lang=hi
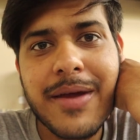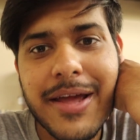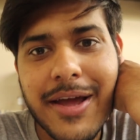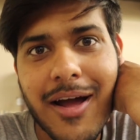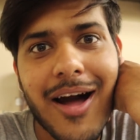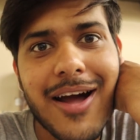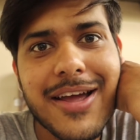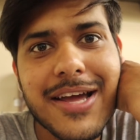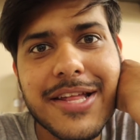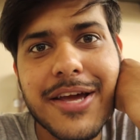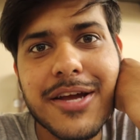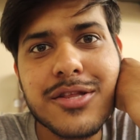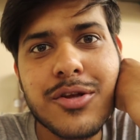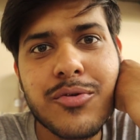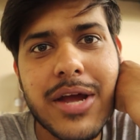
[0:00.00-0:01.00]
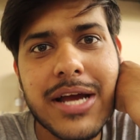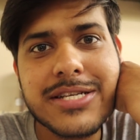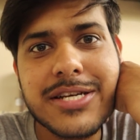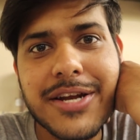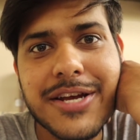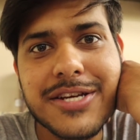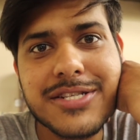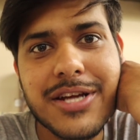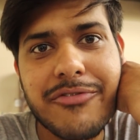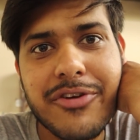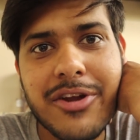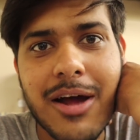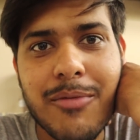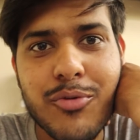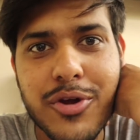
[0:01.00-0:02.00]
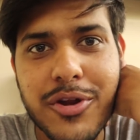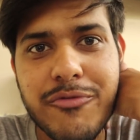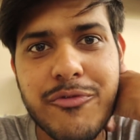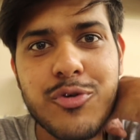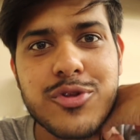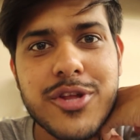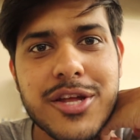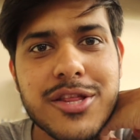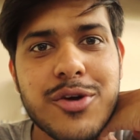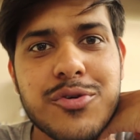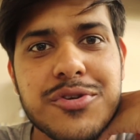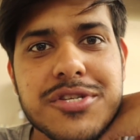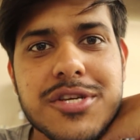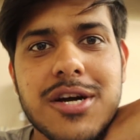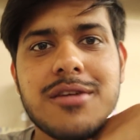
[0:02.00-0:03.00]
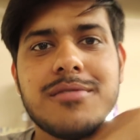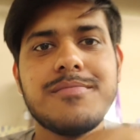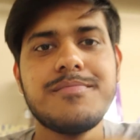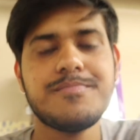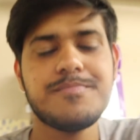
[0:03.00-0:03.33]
मैं ये खा के देखता हूँ कैसा टेस्ट है फिर आपको रिव्यू देता हूँ इसका